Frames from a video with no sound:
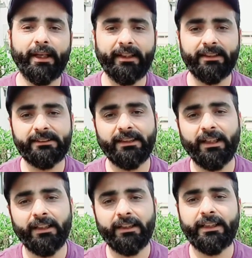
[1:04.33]
पेरेंट्स से
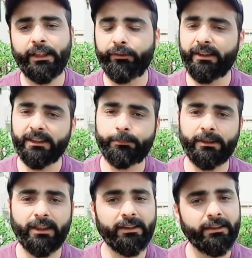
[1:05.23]
अलग किए हुए दस
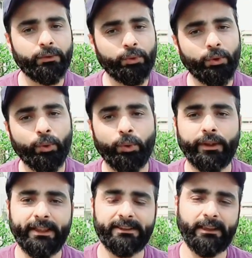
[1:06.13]
पंद्रह दिन उनको हो
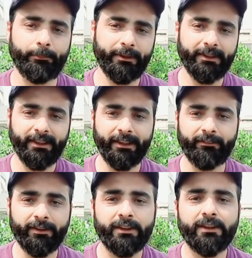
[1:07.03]
गए हैं सेपरेट किए
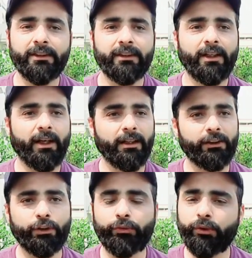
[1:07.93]
हुए
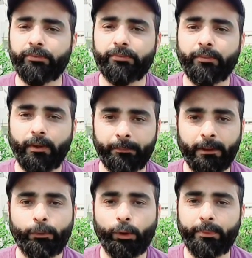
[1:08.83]
अगर तो वो
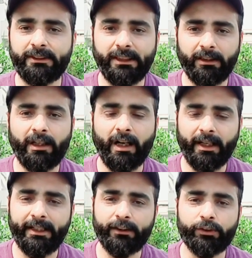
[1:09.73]
अपना प्रॉपर
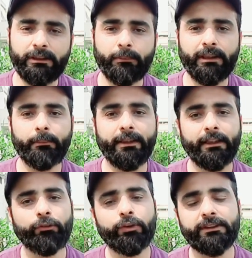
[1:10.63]
खा रहे हैं तो इसका मतलब है
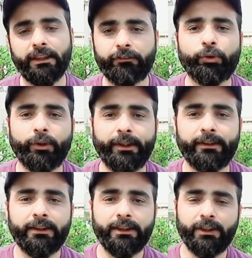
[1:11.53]
कि वो सेल्फ हो गए
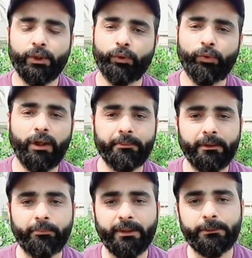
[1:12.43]
हैं तो वो
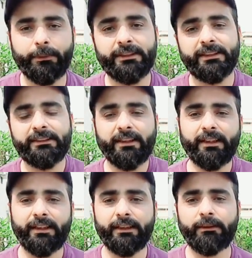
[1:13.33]
आपने बर्ड्स परचेज़
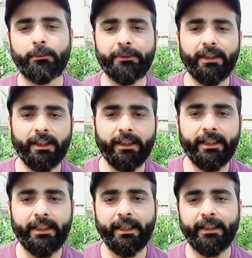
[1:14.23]
करके जब अपने घर
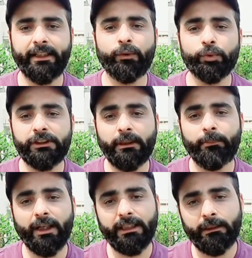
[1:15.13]
लेके आने हैं उसके
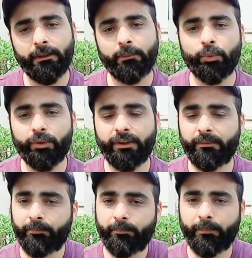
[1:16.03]
बाद की मैं आपको
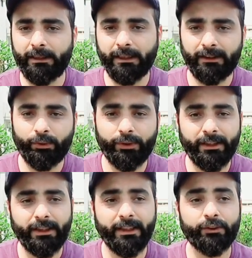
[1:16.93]
बताता हूँ
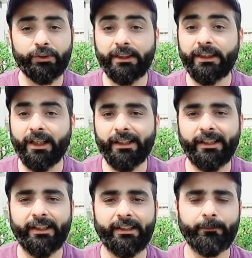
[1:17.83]
कि उसकी क्या
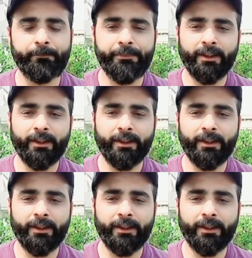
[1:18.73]
केयर है